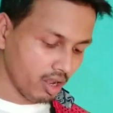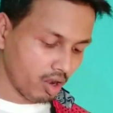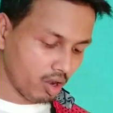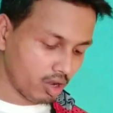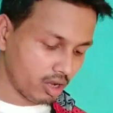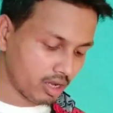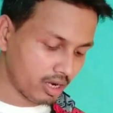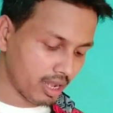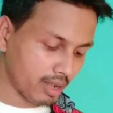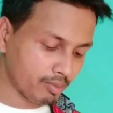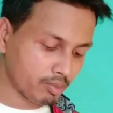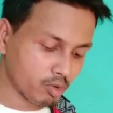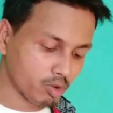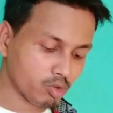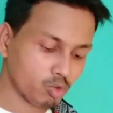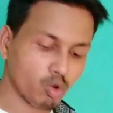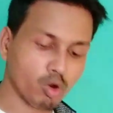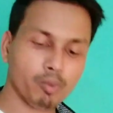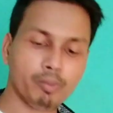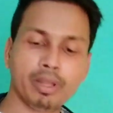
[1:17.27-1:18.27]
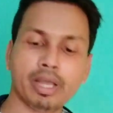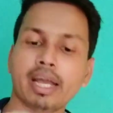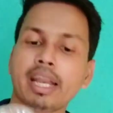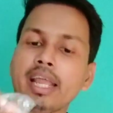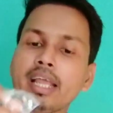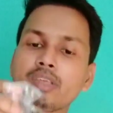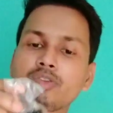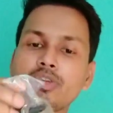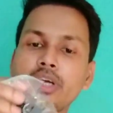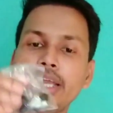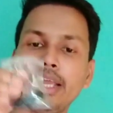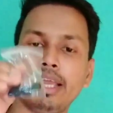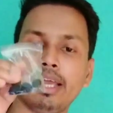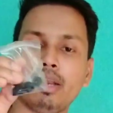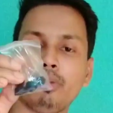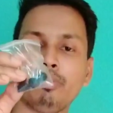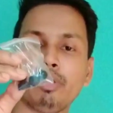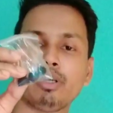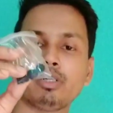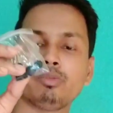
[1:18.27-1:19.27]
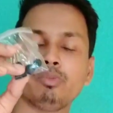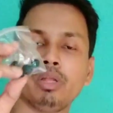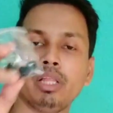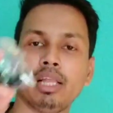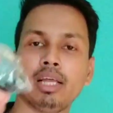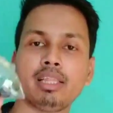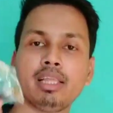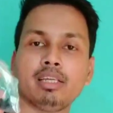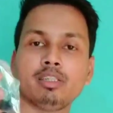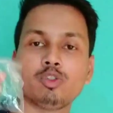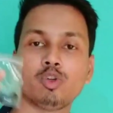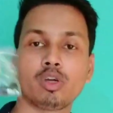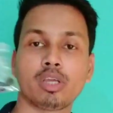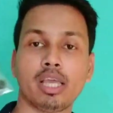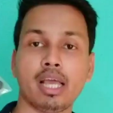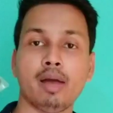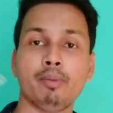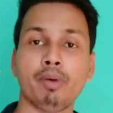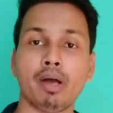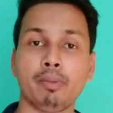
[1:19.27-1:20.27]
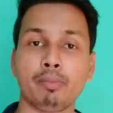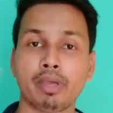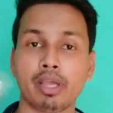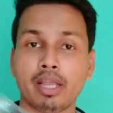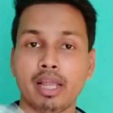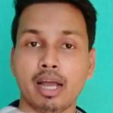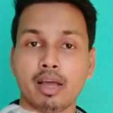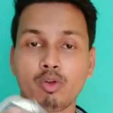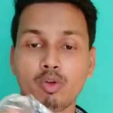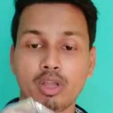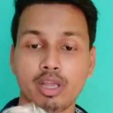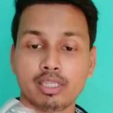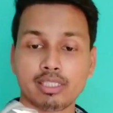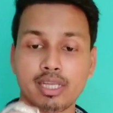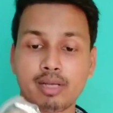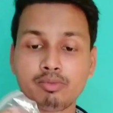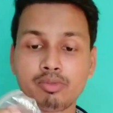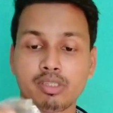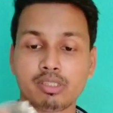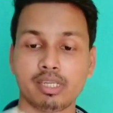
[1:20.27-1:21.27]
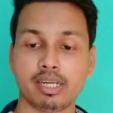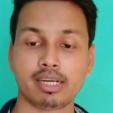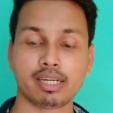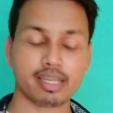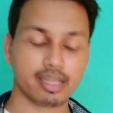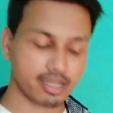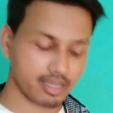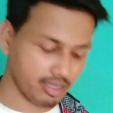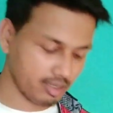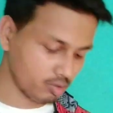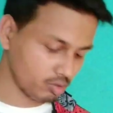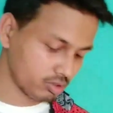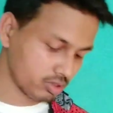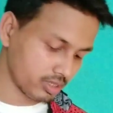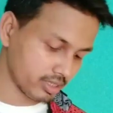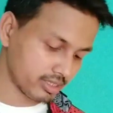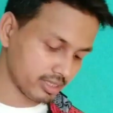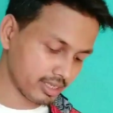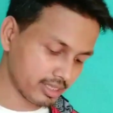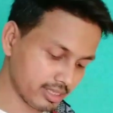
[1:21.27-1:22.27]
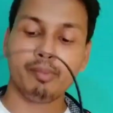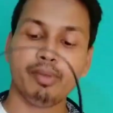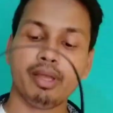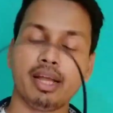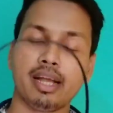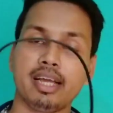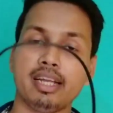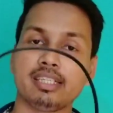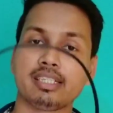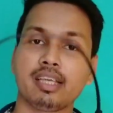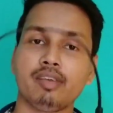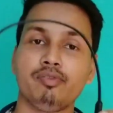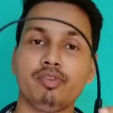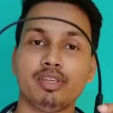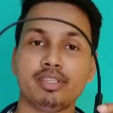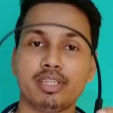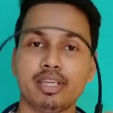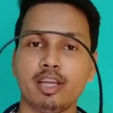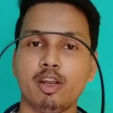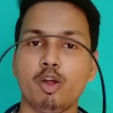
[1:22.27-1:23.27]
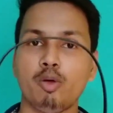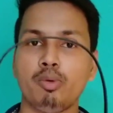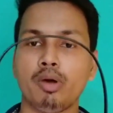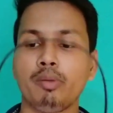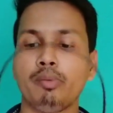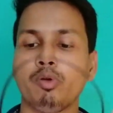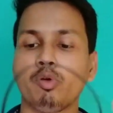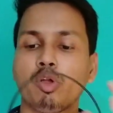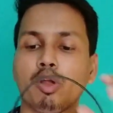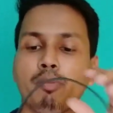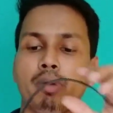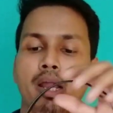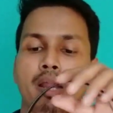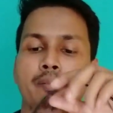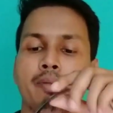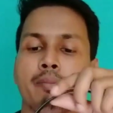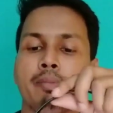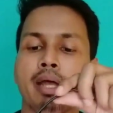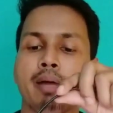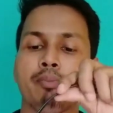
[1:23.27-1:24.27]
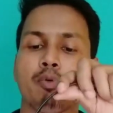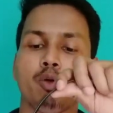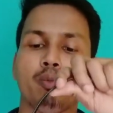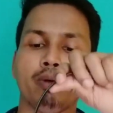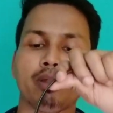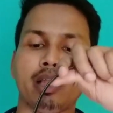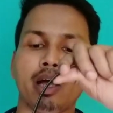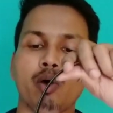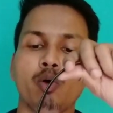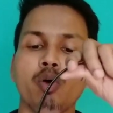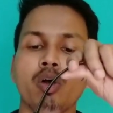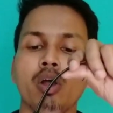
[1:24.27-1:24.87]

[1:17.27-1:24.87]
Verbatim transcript: और आपको दो पेयर एक्स्ट्रा एयरबड्स मिल जाता है जो कि आप आपके कानों के हिसाब से सेट करके यूज़ कर सकते हैं अगर इसके फिजिकल ऑफर व्यू के बारे में मैं आपको बताऊँ